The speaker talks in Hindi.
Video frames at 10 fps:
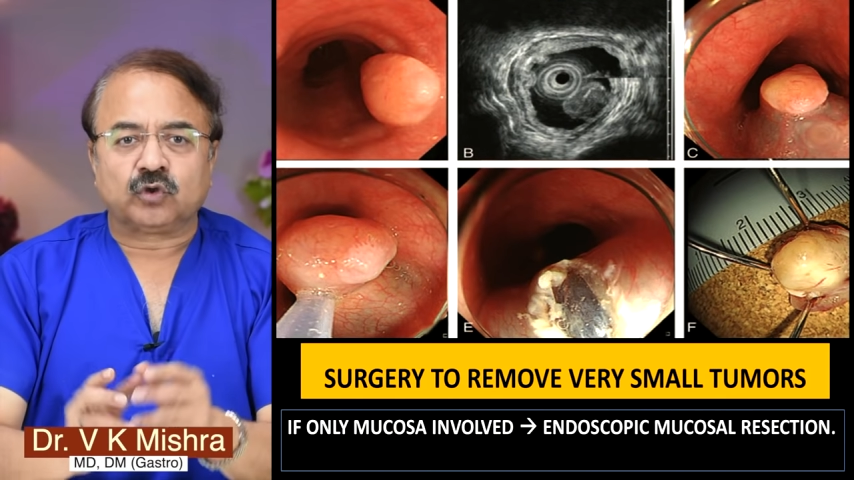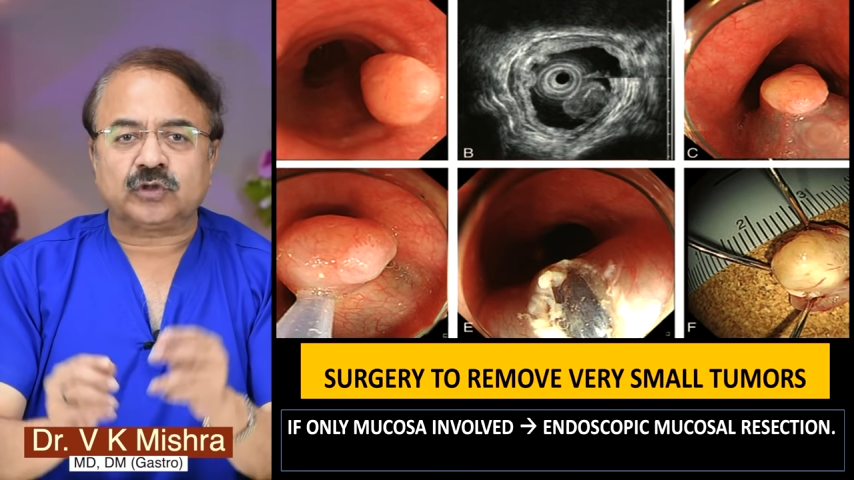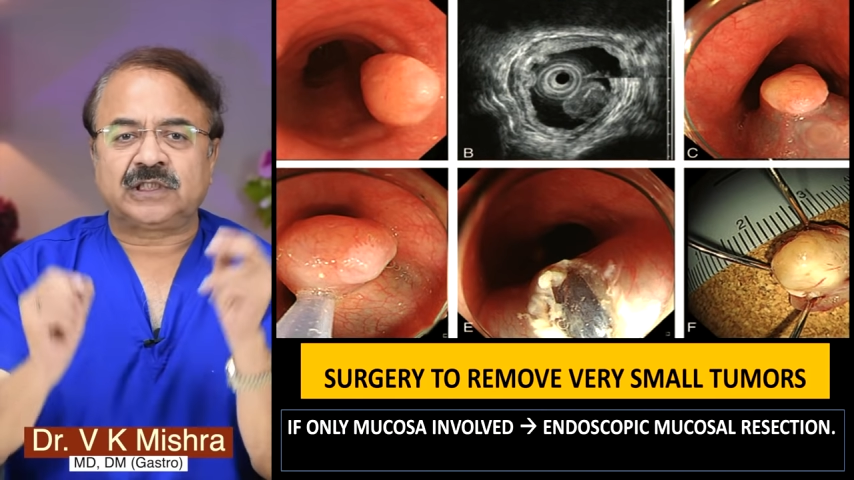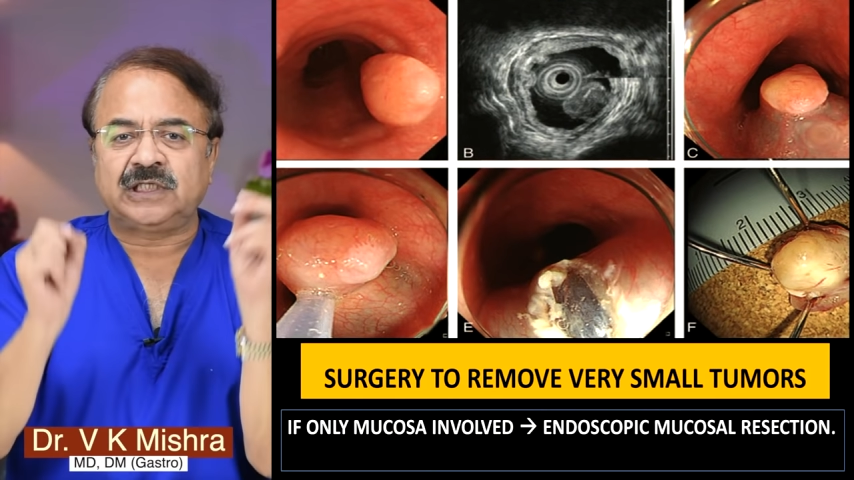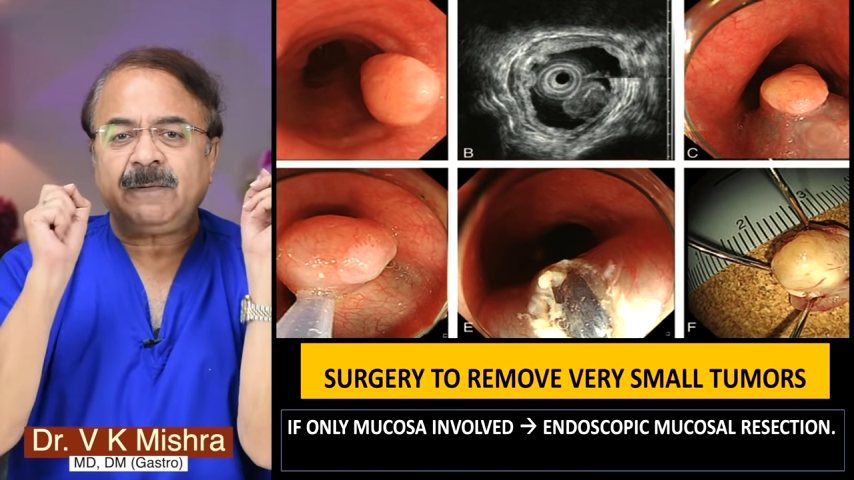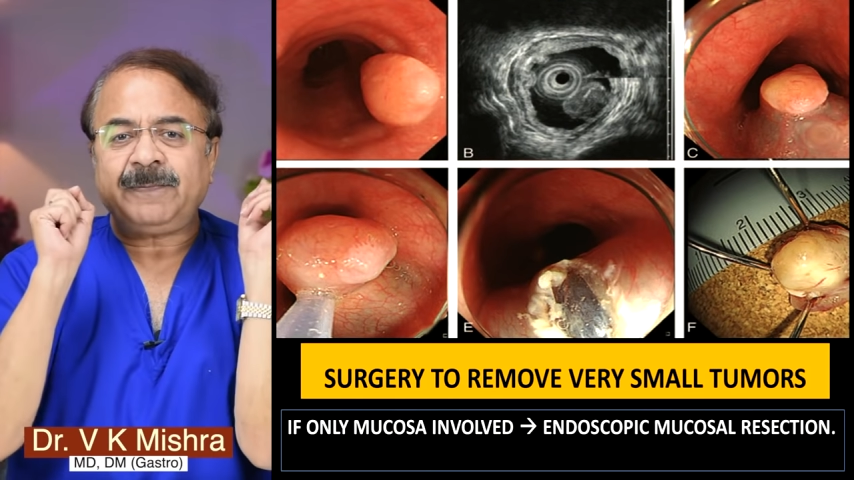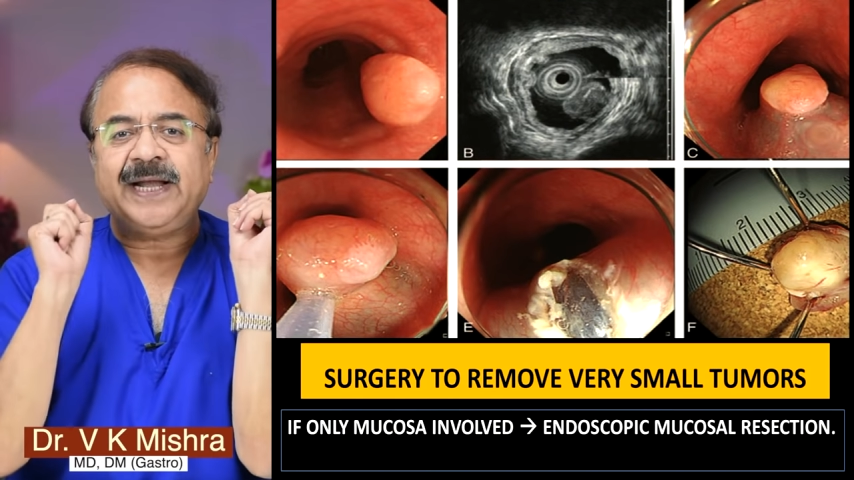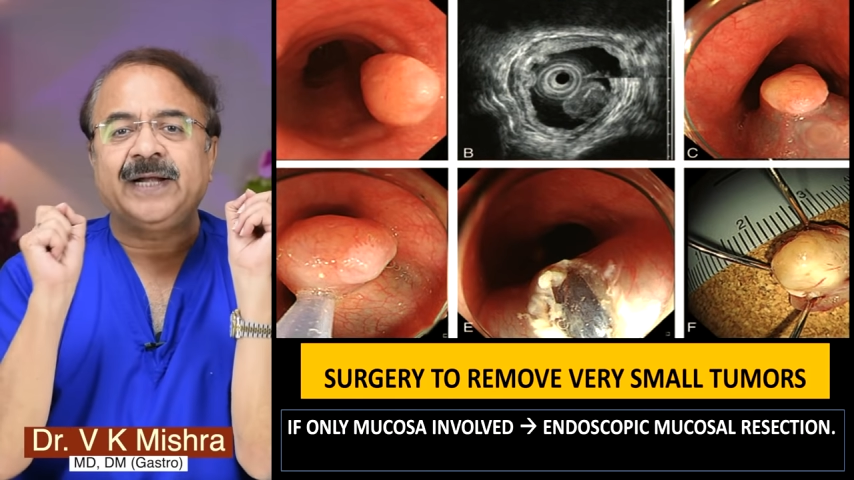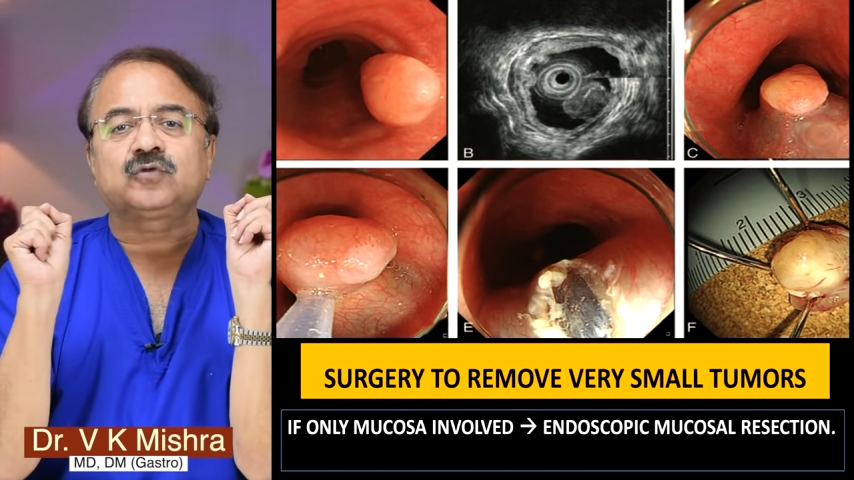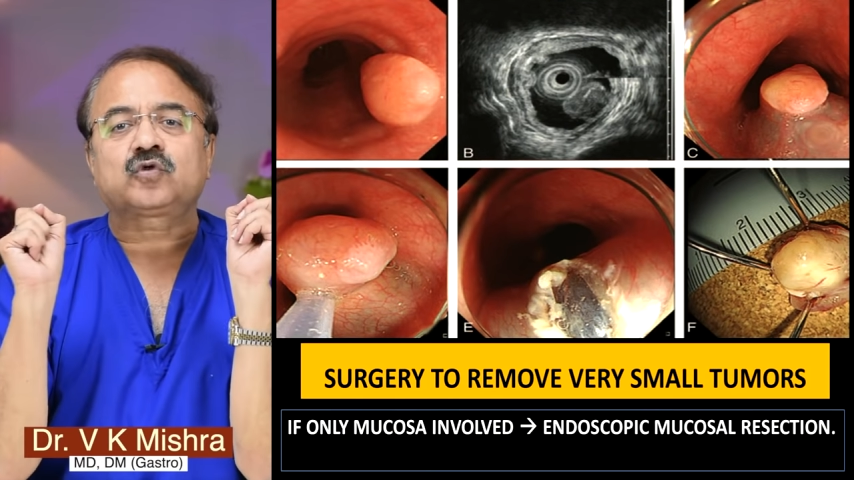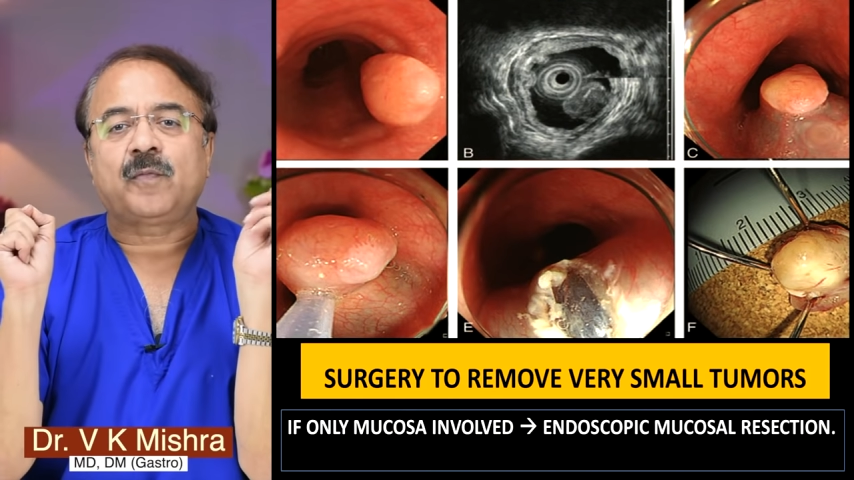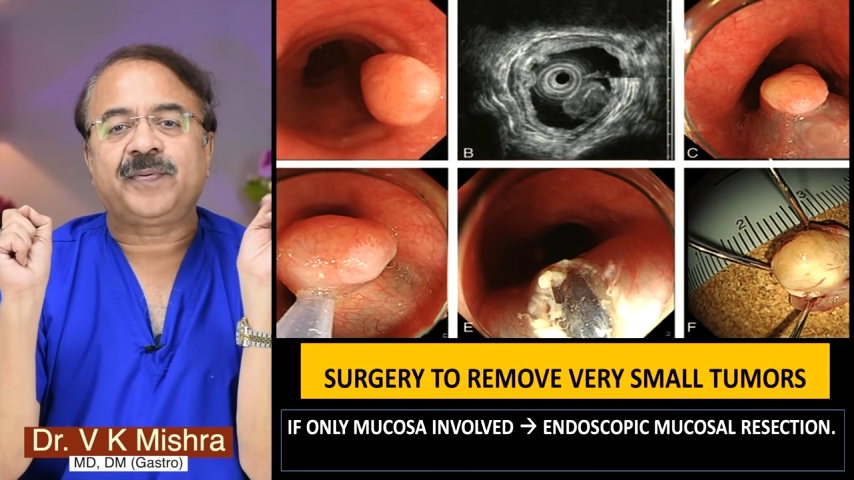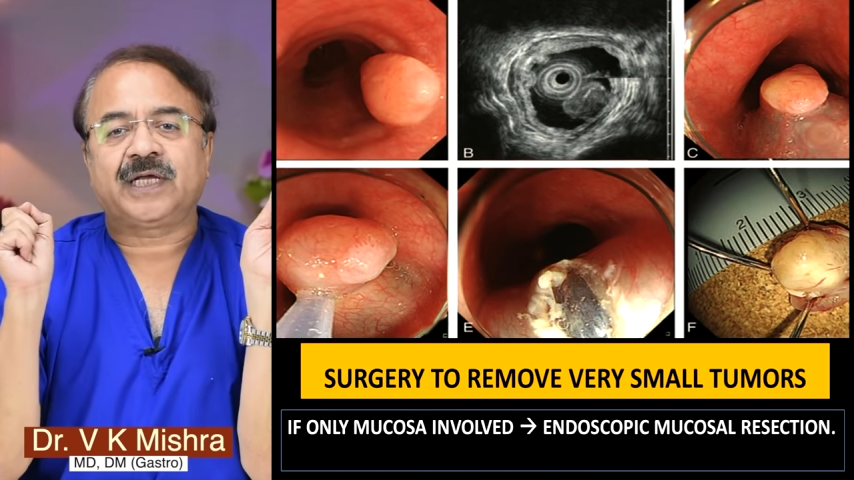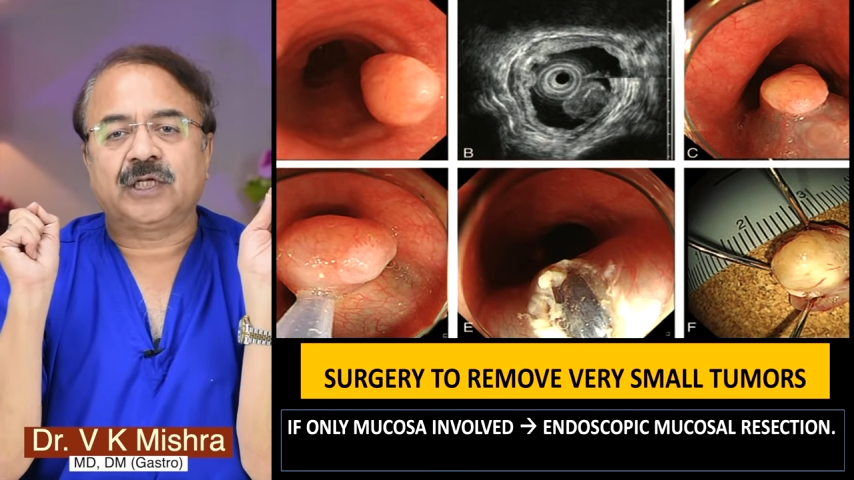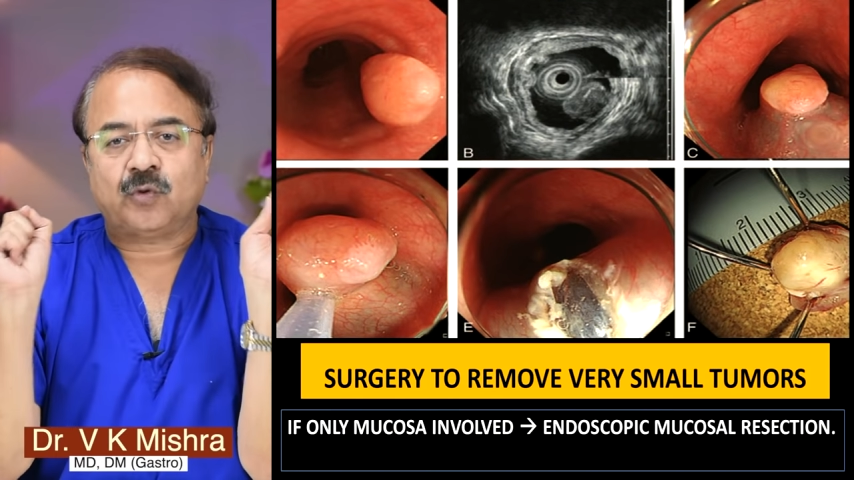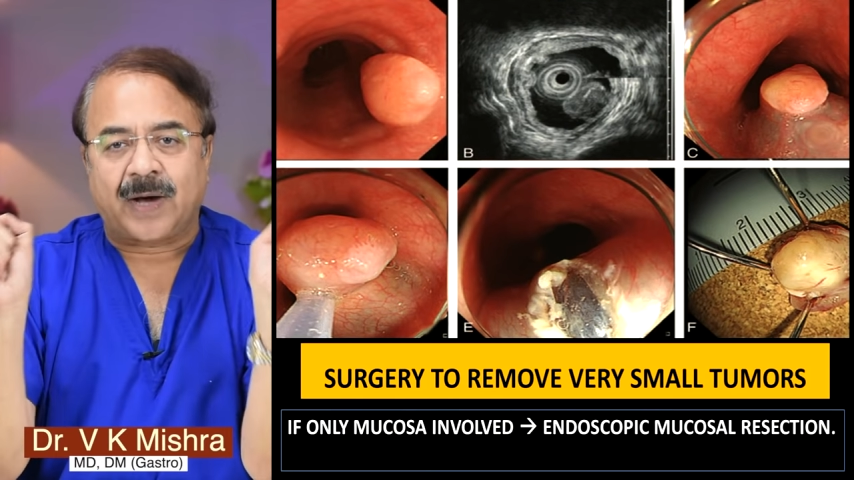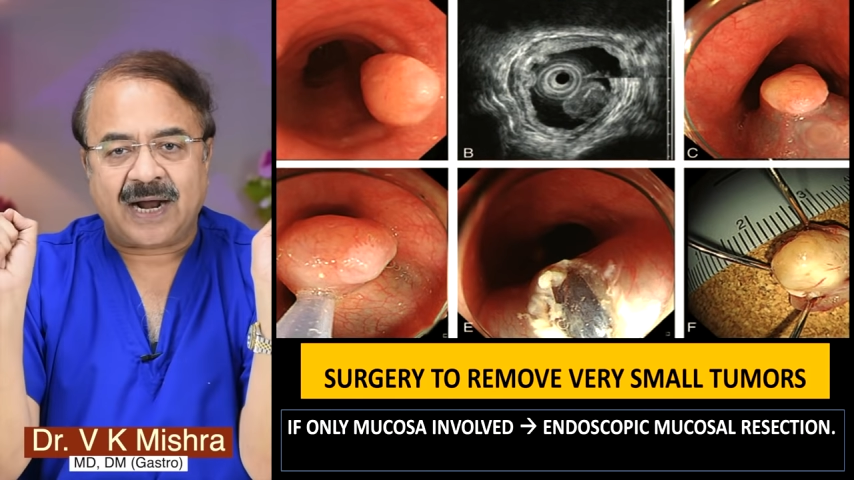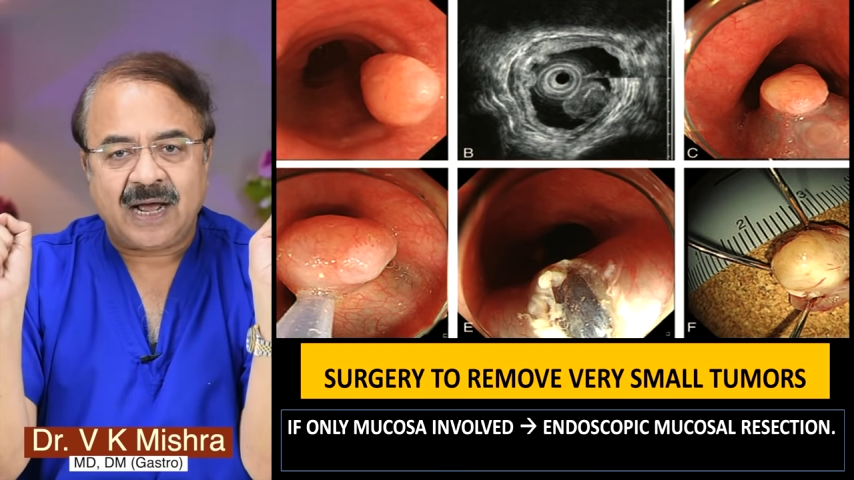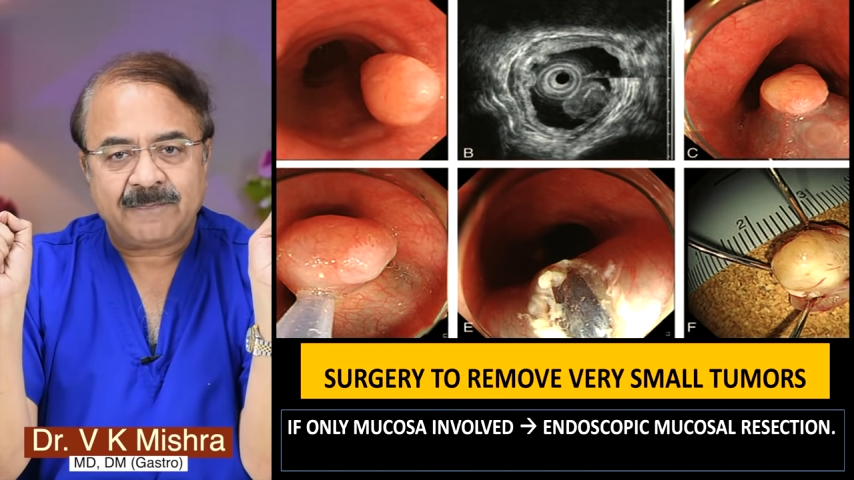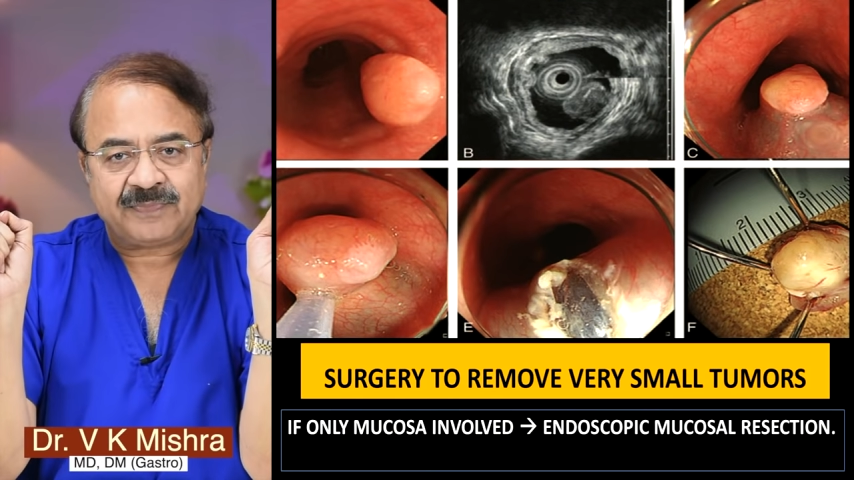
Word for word: तो सिर्फ एंडोस्कोपी के द्वारा